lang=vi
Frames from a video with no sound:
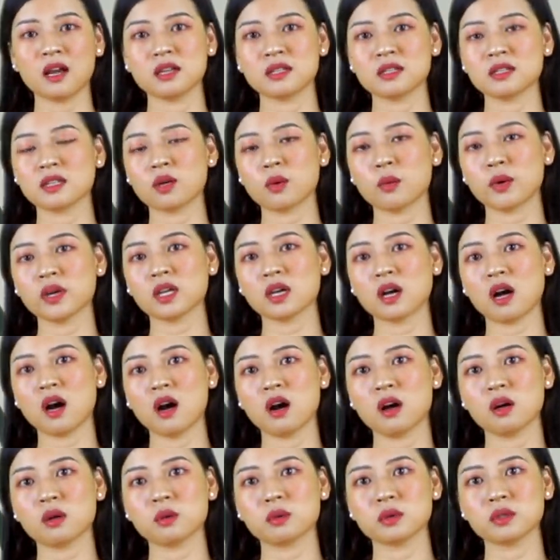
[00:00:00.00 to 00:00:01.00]
Những quanh
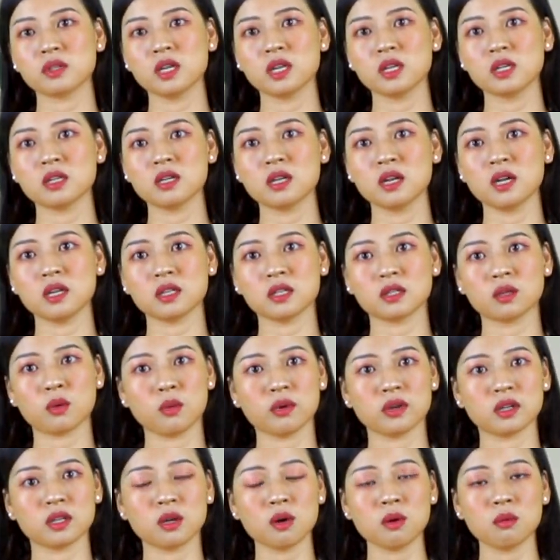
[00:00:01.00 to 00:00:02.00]
co của đời người
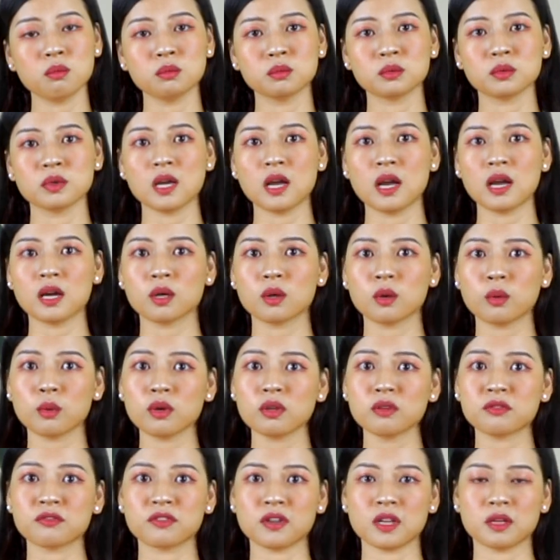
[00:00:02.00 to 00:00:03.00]
cuối cùng
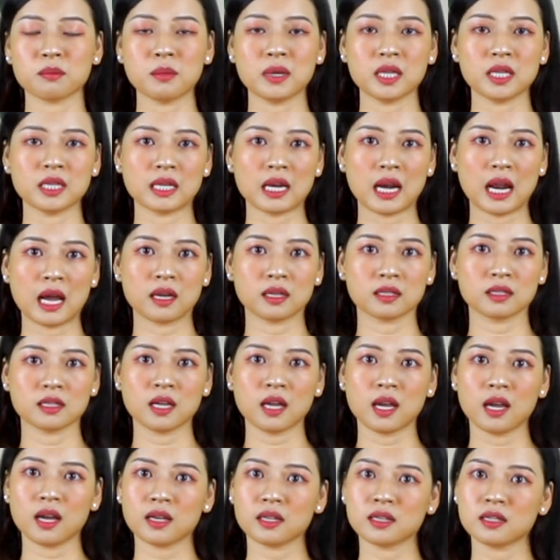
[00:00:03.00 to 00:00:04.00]
quy về bình lặng,
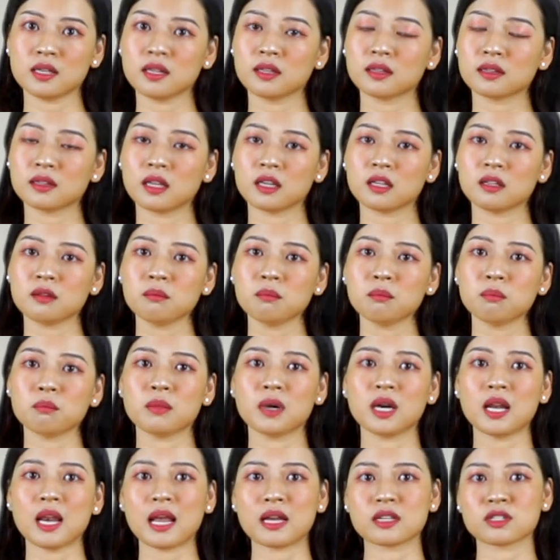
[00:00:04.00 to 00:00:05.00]
yên tĩnh
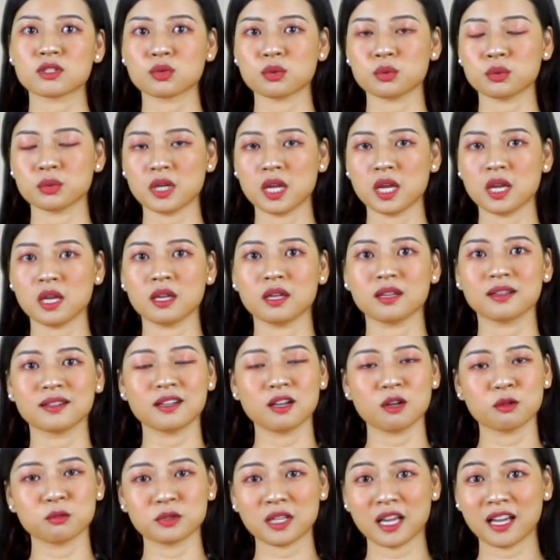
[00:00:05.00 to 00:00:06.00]
mới là chủ đề
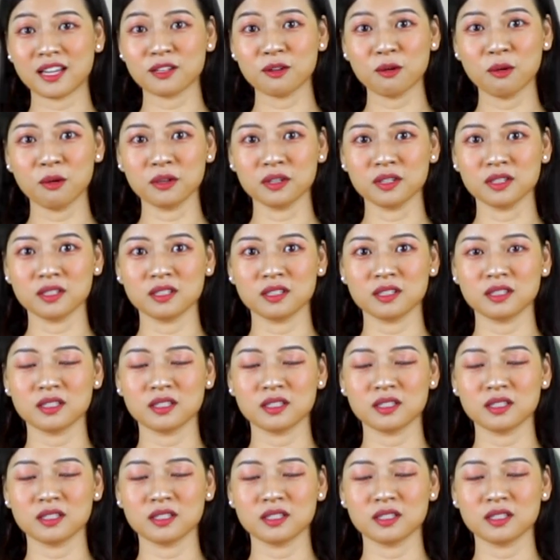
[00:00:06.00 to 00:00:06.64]
không thay đổi.